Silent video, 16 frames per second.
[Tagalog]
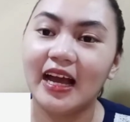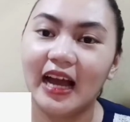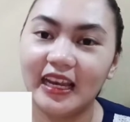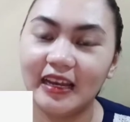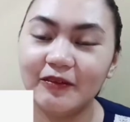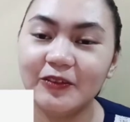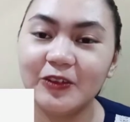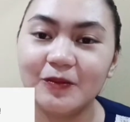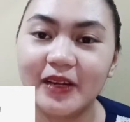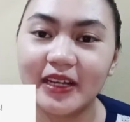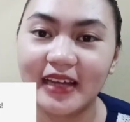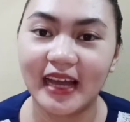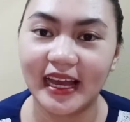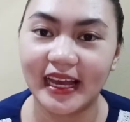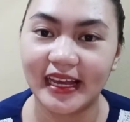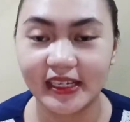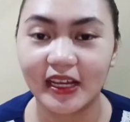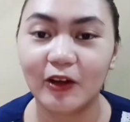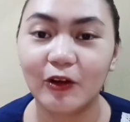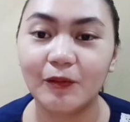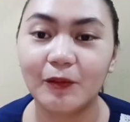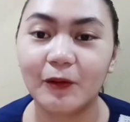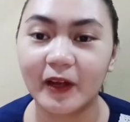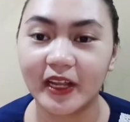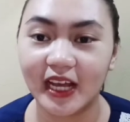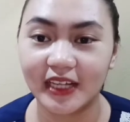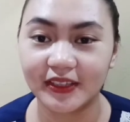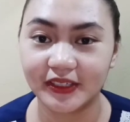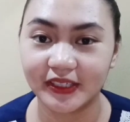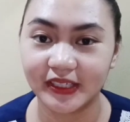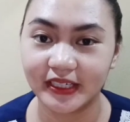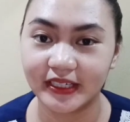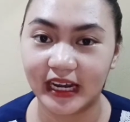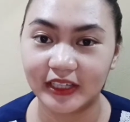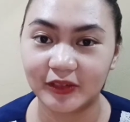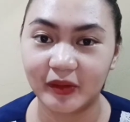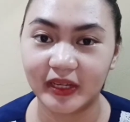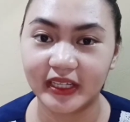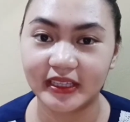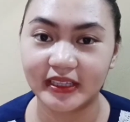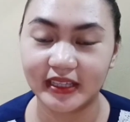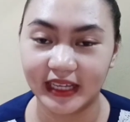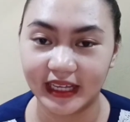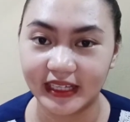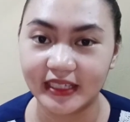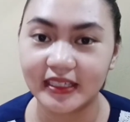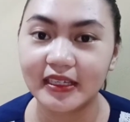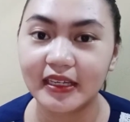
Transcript: Alam nyo ba guys, ako po ay undergraduate din.